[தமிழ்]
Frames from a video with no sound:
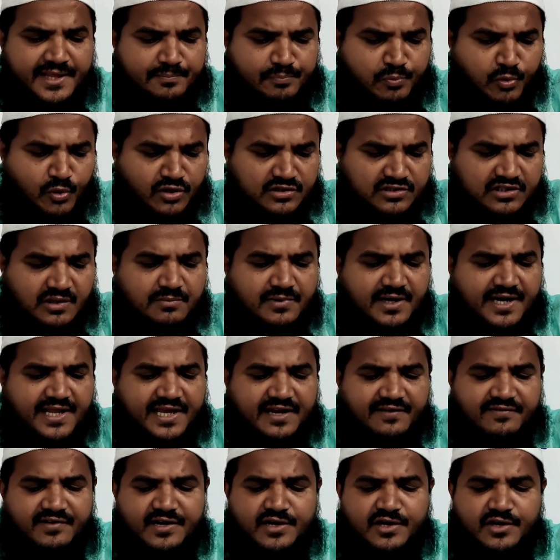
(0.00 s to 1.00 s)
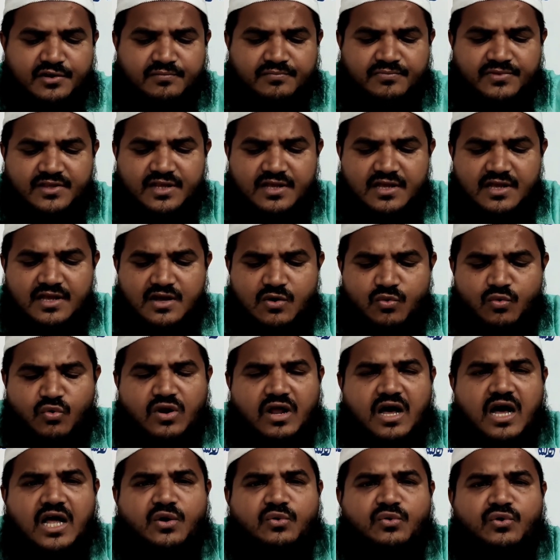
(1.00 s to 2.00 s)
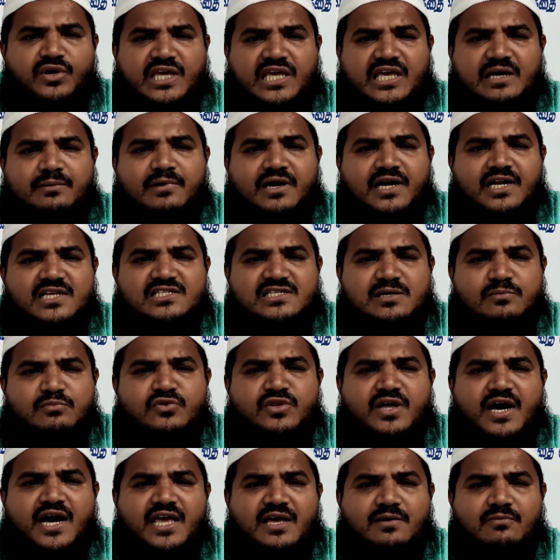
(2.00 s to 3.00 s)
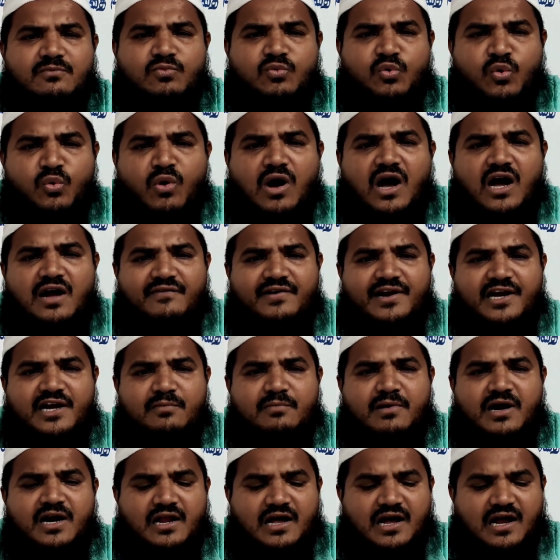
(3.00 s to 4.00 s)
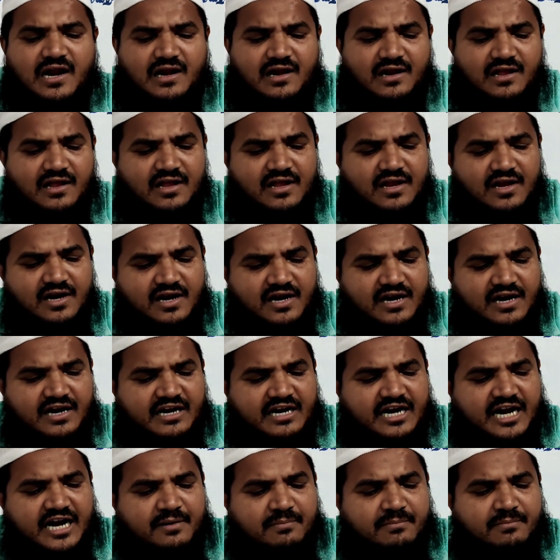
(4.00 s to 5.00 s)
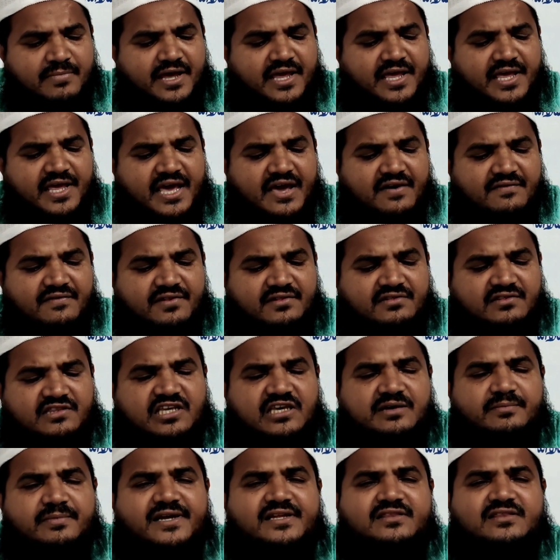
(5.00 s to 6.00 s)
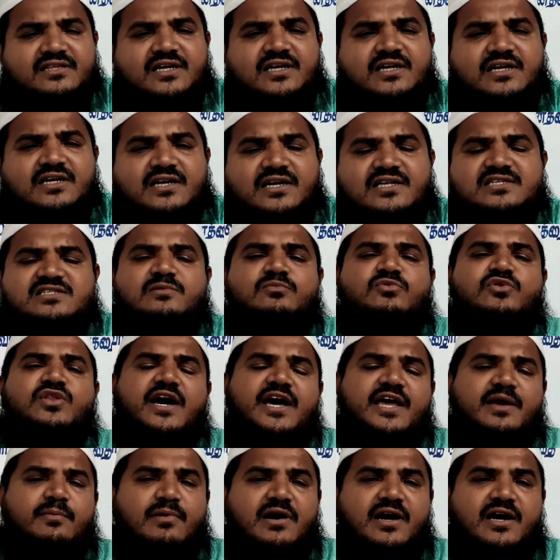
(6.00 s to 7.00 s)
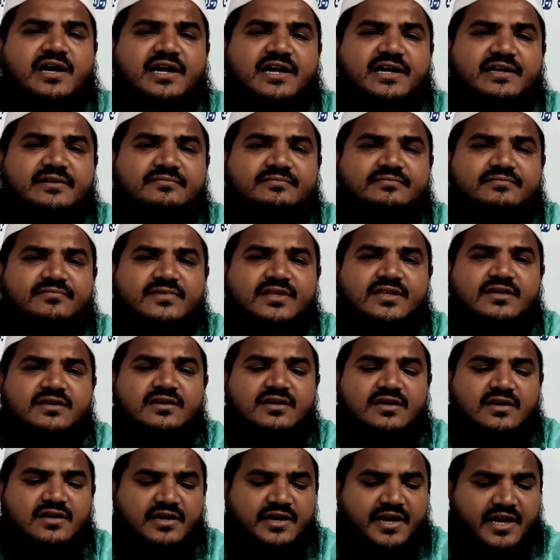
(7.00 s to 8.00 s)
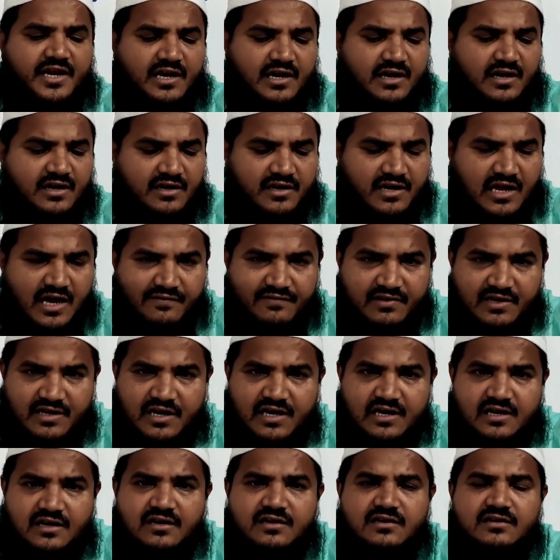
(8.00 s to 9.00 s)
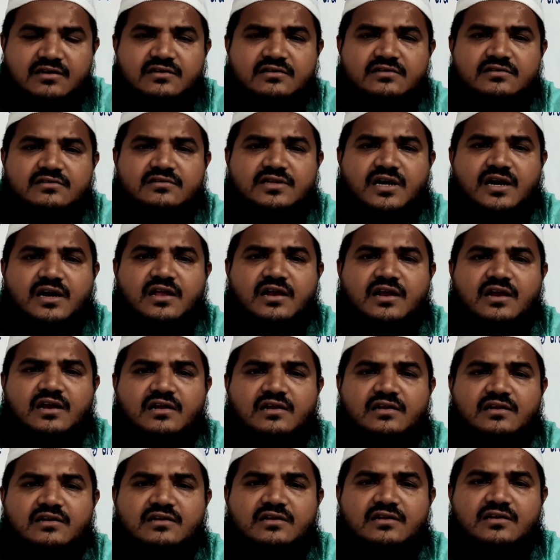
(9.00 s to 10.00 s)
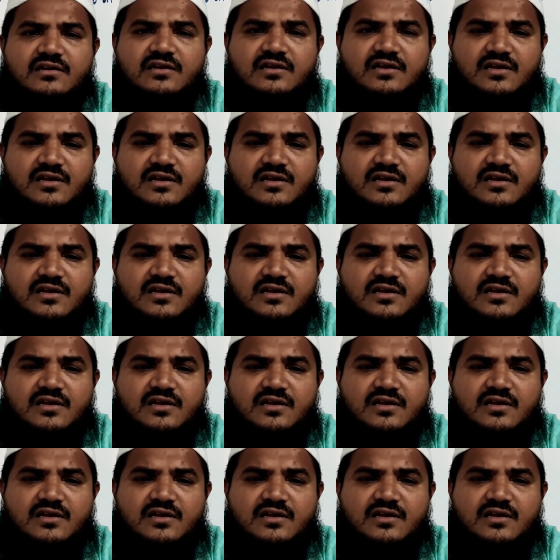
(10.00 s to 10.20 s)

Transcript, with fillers: இறை பொருத்தம் கிடைக்க வேண்டும் ஒரு ஆரோக்கியமான சமுதாயம் உருவாக வேண்டுமானால் நன்மை ஏவி தீமை தடுக்கிற சமுதாயமாக நீங்கள் நாவினால் தடுங்கள்